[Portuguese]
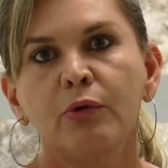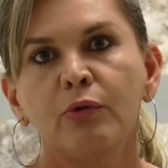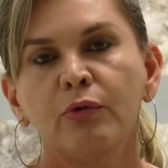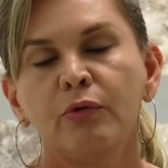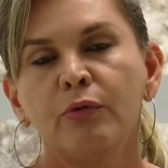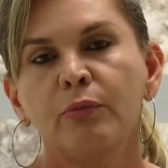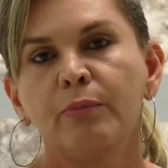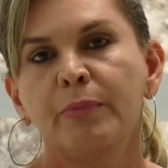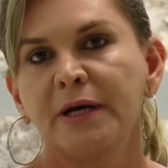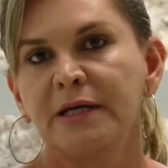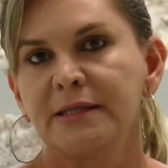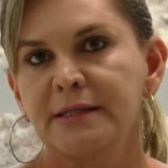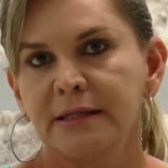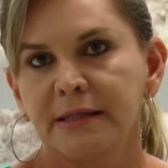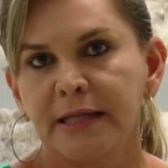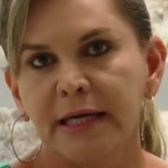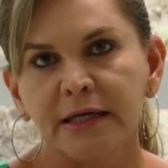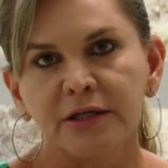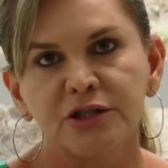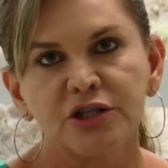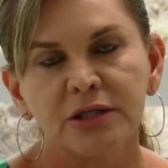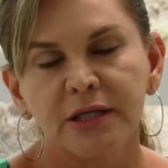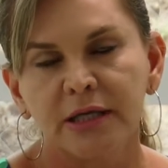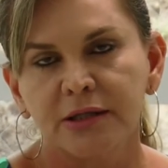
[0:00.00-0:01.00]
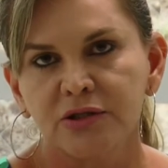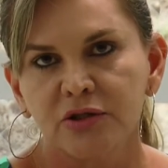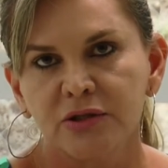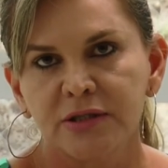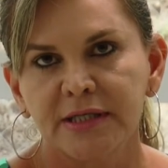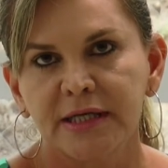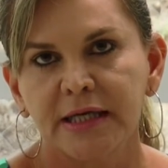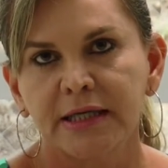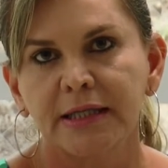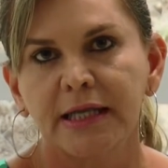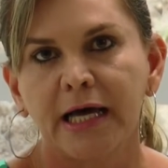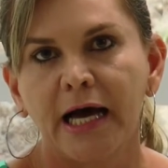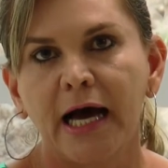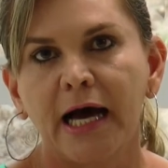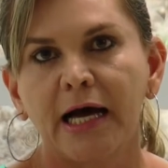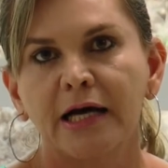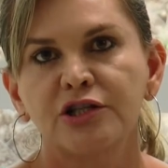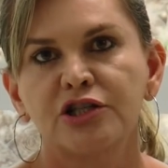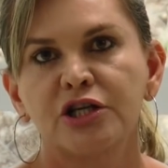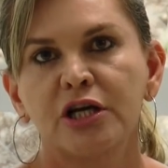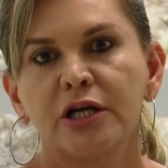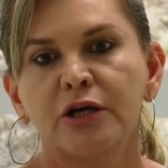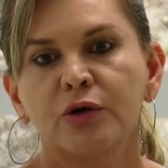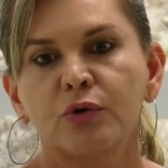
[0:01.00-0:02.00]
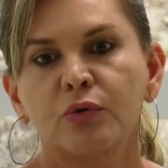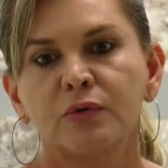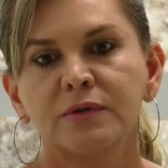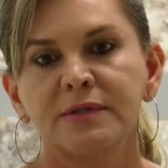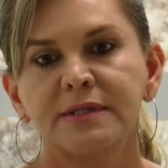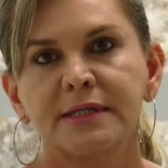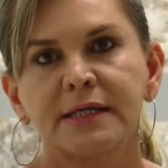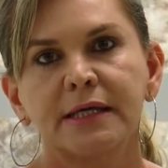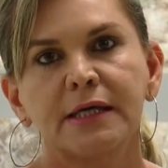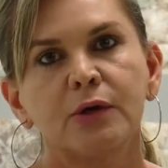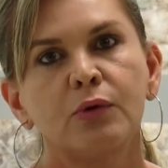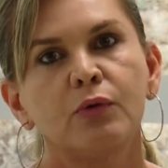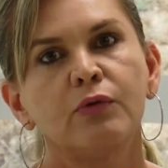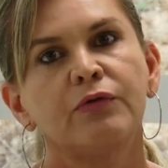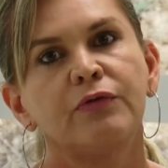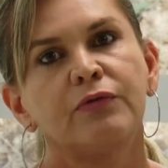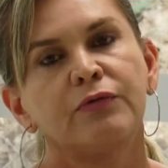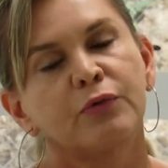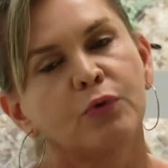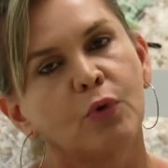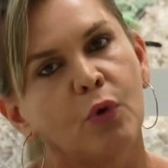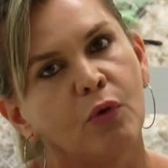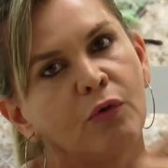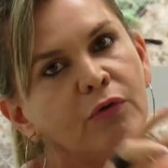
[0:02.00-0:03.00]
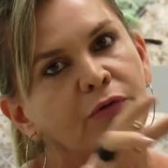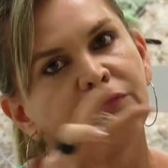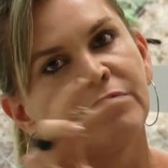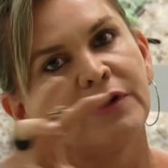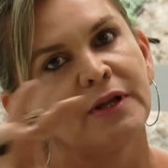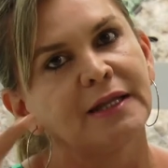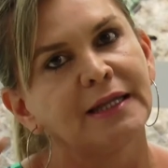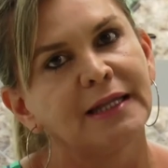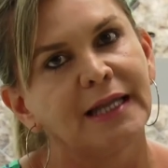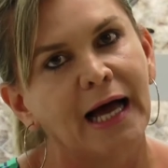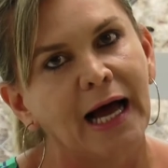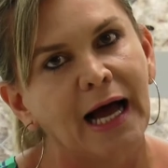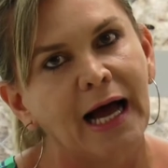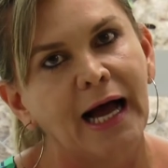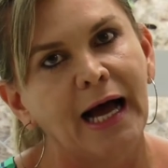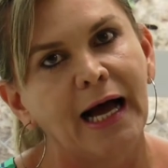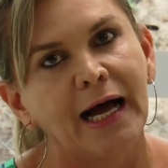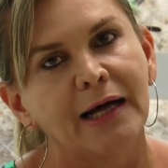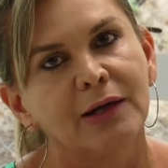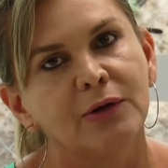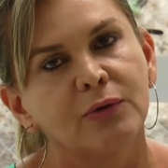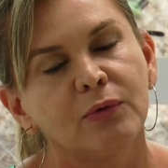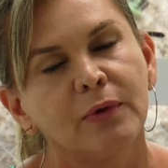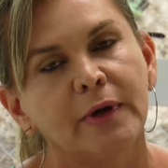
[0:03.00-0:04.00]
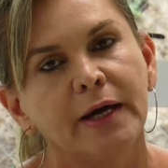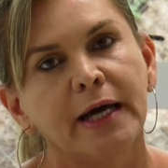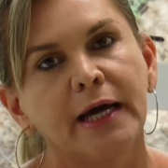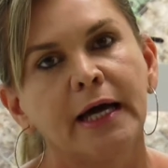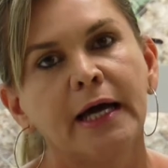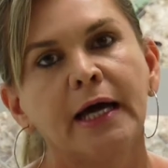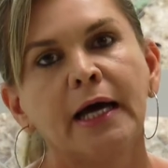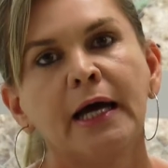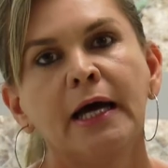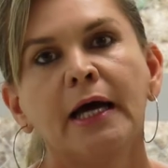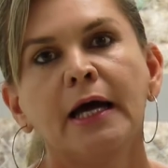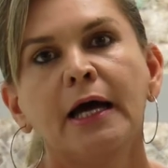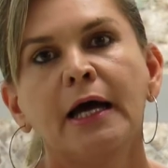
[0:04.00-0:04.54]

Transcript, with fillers: O presidente da sociedade ele conseguiu convidar, não é,